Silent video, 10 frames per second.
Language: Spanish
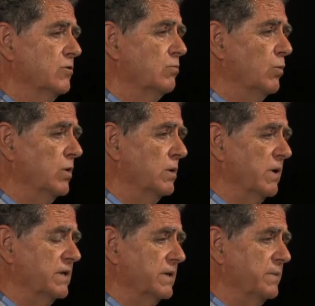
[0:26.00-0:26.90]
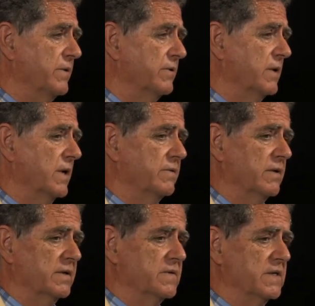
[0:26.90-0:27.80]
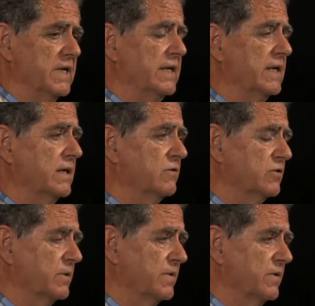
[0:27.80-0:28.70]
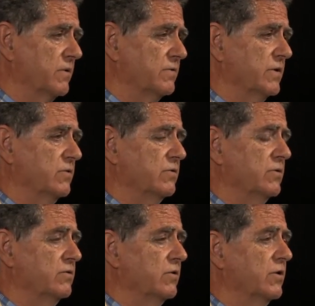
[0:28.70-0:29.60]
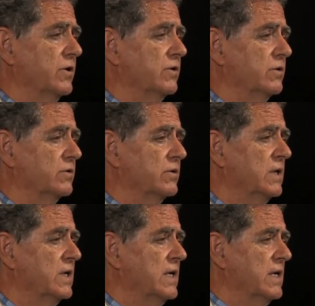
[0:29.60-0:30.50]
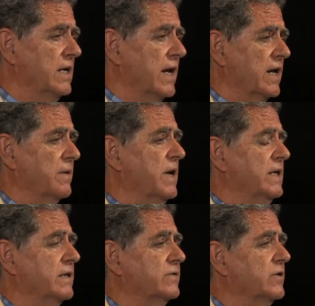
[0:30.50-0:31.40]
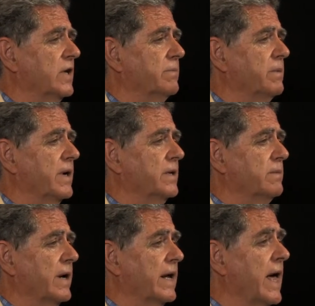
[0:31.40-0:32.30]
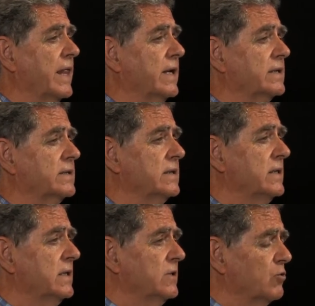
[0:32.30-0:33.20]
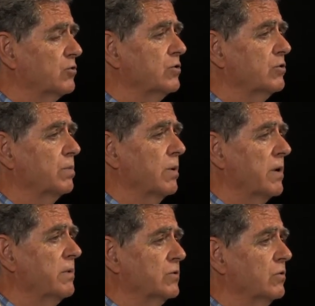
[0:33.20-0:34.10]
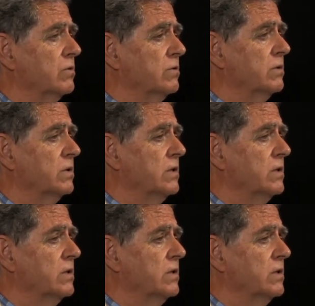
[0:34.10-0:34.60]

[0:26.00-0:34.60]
los múltiples servicios que la ciudad necesita, la conservación de los centros históricos, la rehabilitación de las viejas barriadas. Todos estos problemas son